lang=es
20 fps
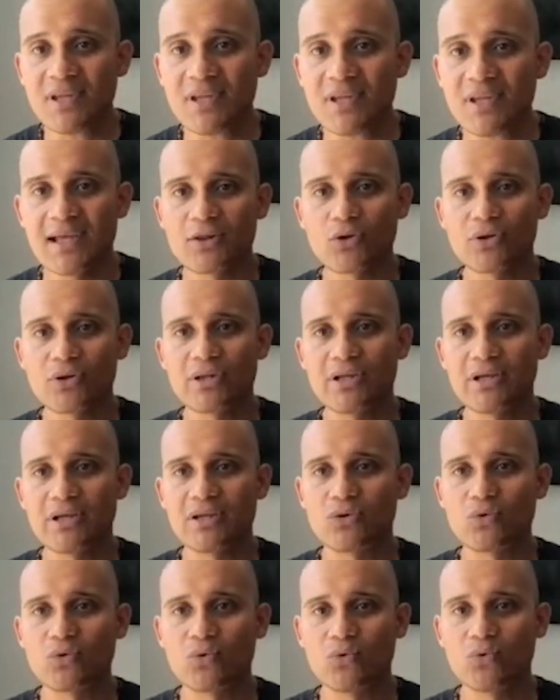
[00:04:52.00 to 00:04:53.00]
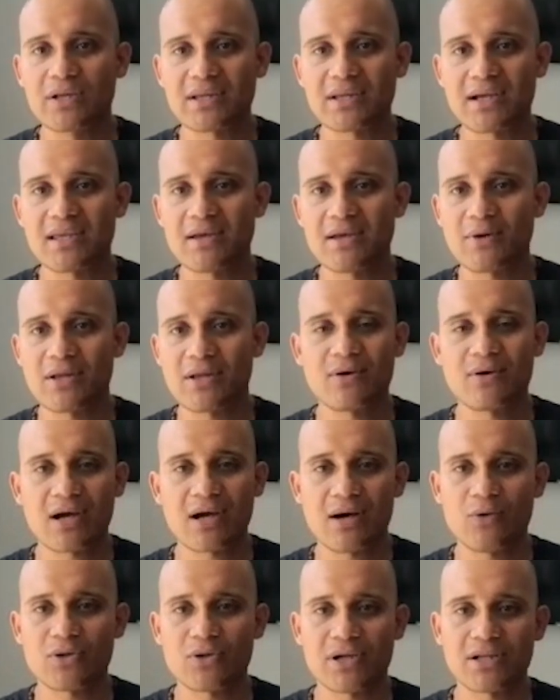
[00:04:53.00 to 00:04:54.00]
en donde tú estás llevando a
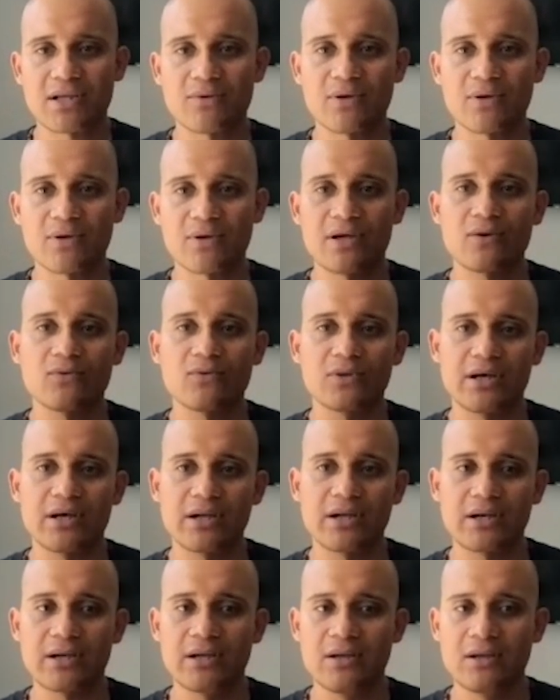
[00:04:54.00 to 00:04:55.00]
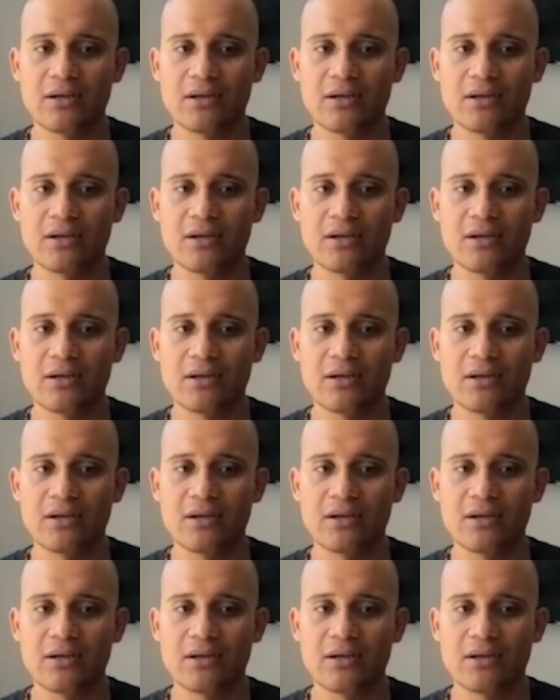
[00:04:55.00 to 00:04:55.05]
cabo, tratando de ejecutar